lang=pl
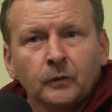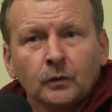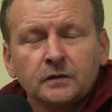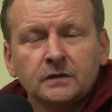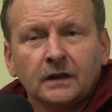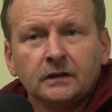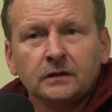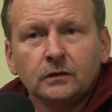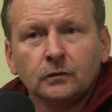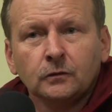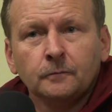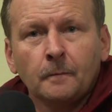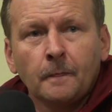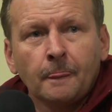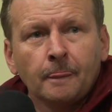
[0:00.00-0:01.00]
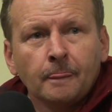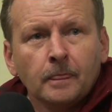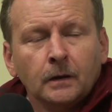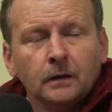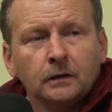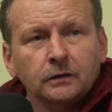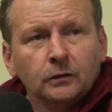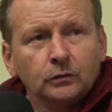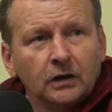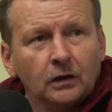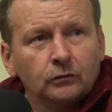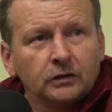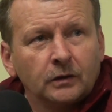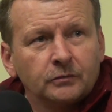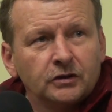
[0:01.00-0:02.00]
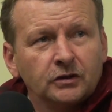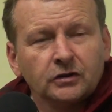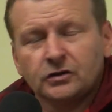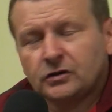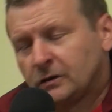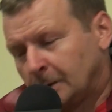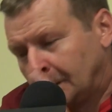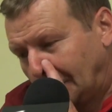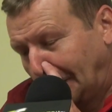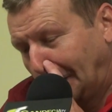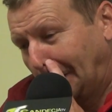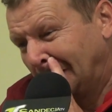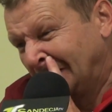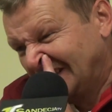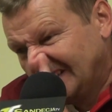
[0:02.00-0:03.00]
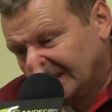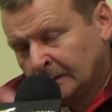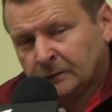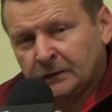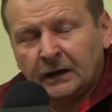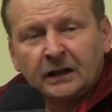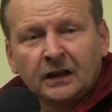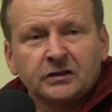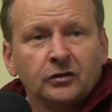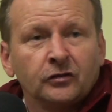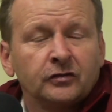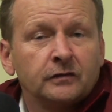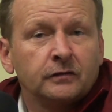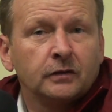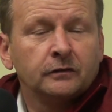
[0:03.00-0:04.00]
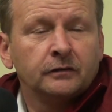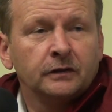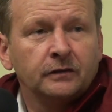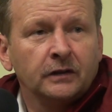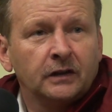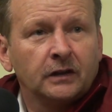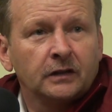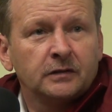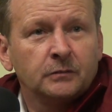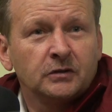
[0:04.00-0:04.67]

ostatnio nie udało nam się jeszcze w tej klasie rozrywkowej wygrać.